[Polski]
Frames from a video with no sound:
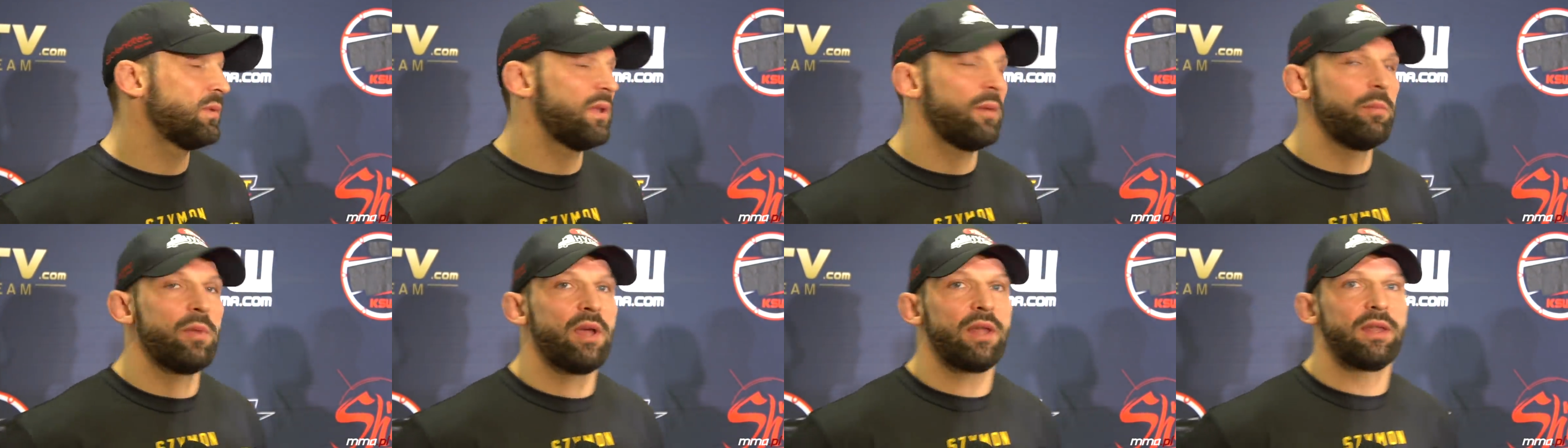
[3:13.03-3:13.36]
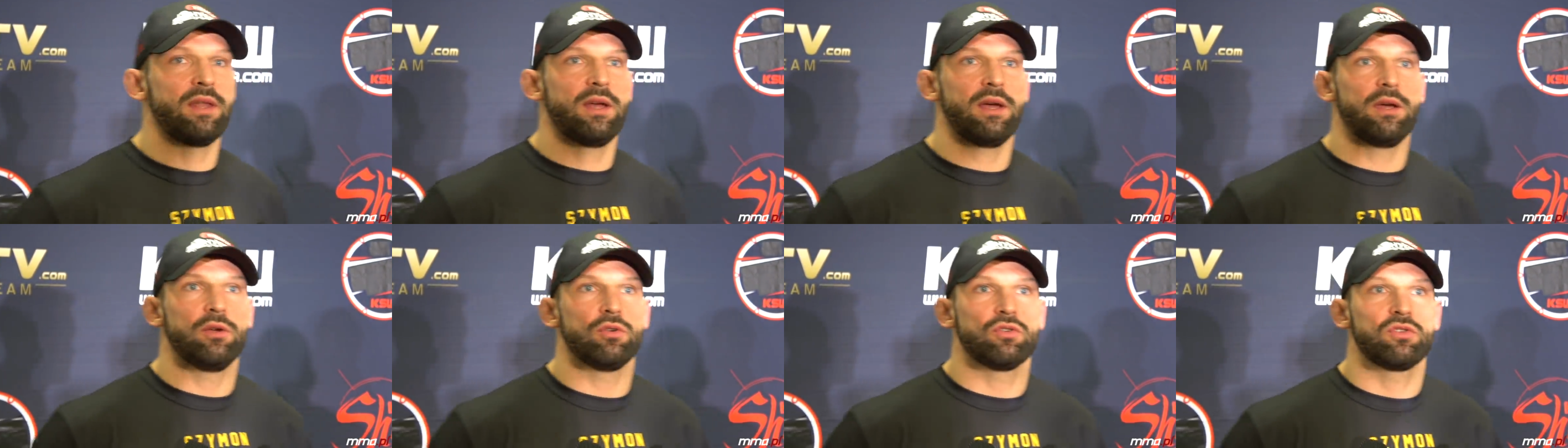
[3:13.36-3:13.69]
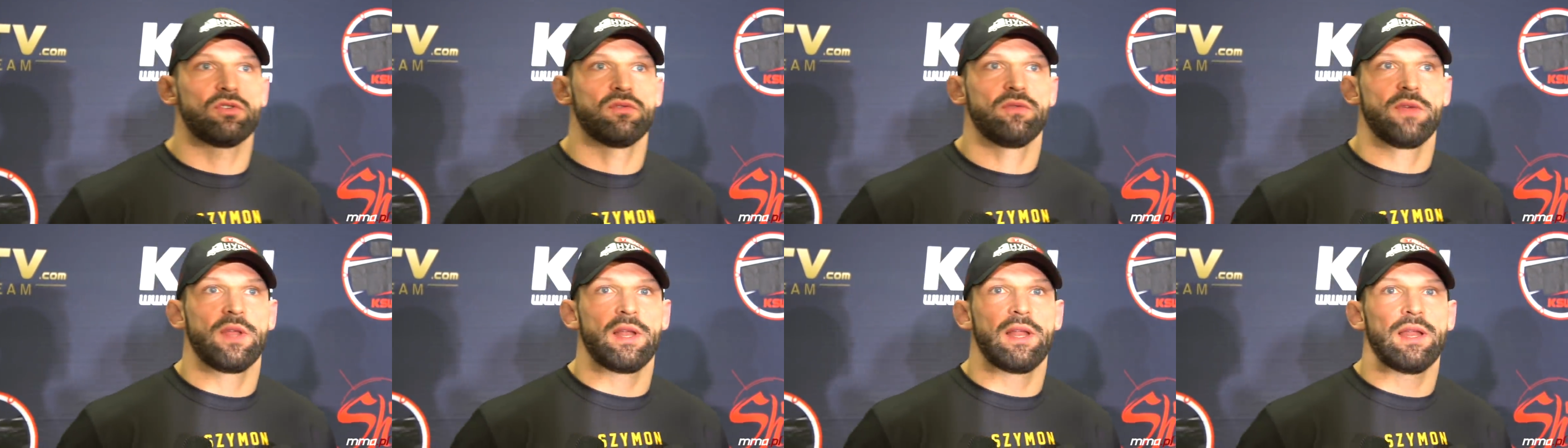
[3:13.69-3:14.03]
Damiana
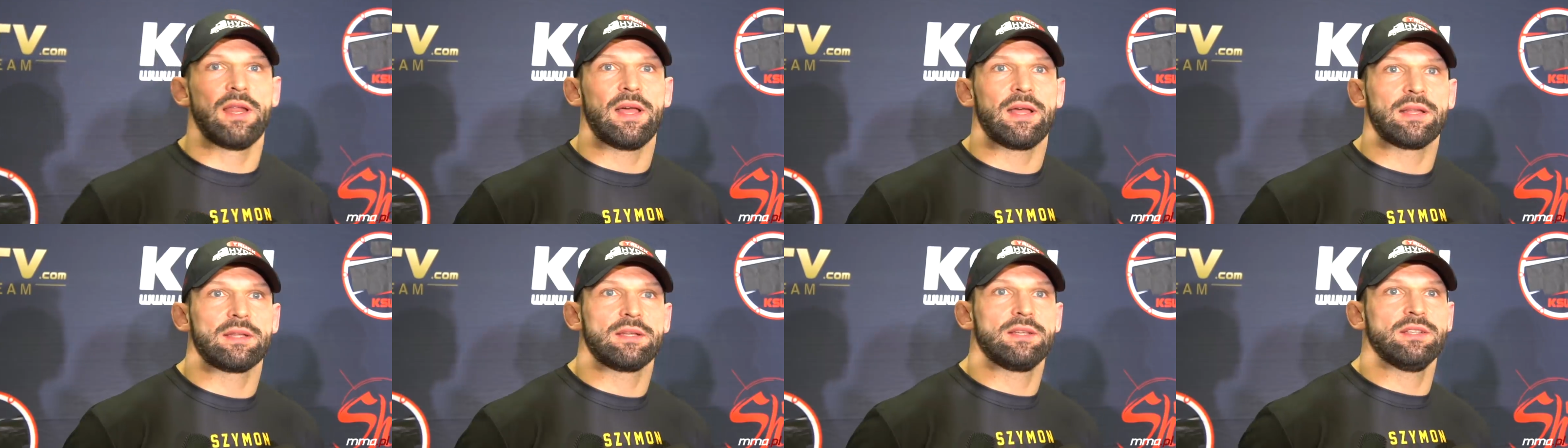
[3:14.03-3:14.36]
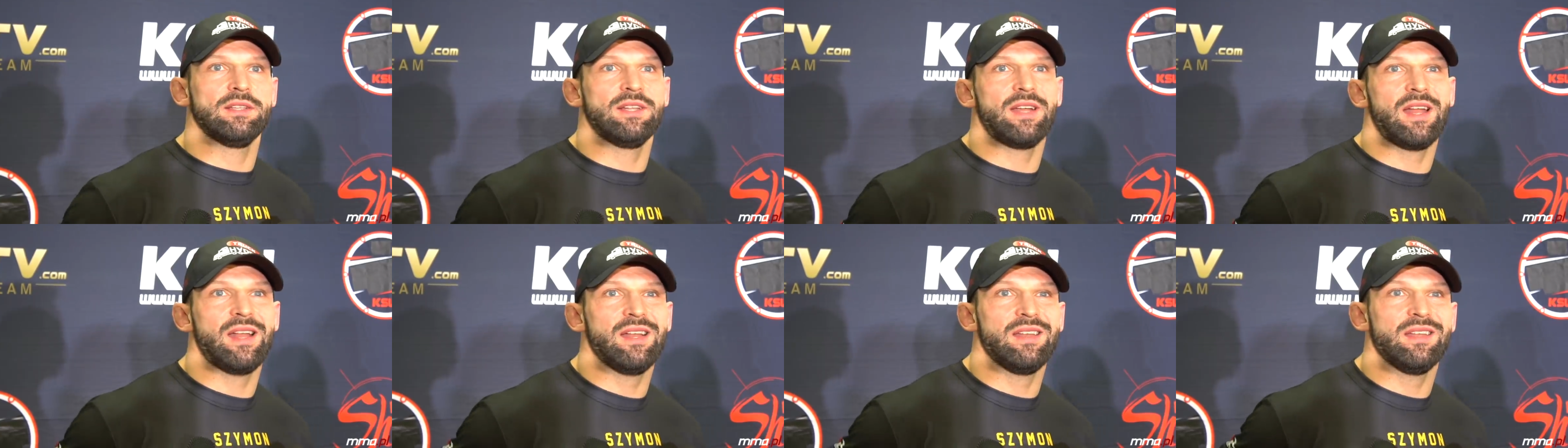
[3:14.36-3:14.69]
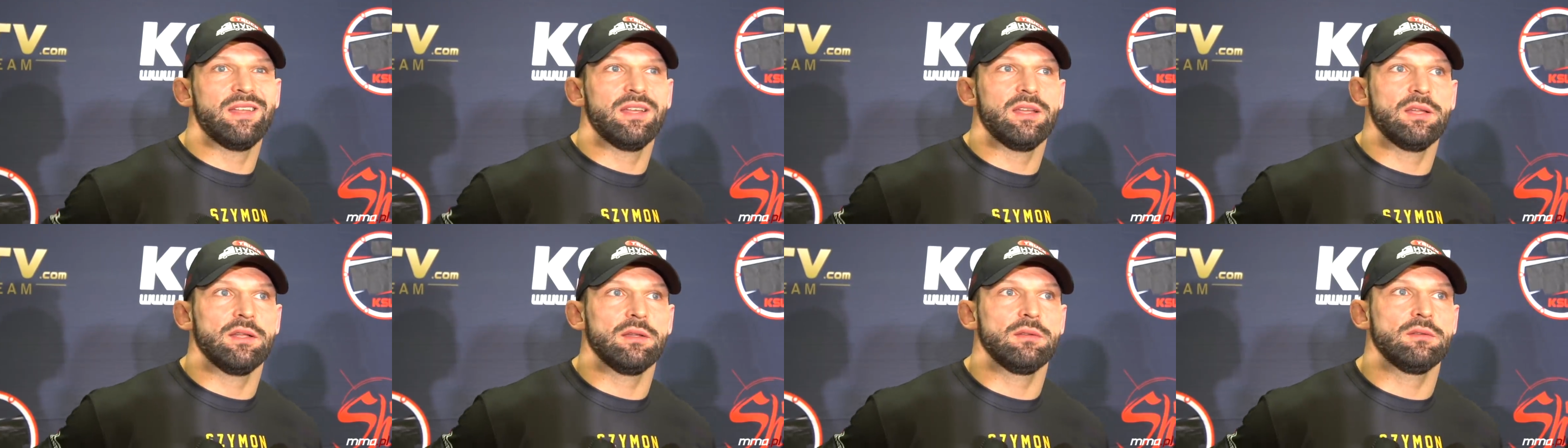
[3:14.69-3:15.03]
już wiele lat.
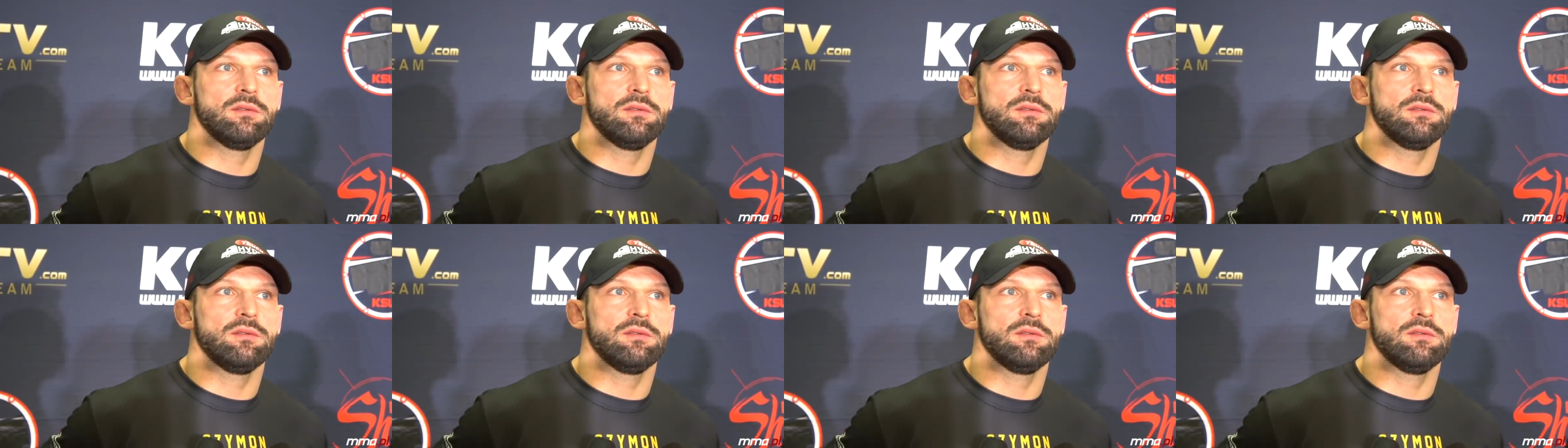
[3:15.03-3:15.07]
Generalnie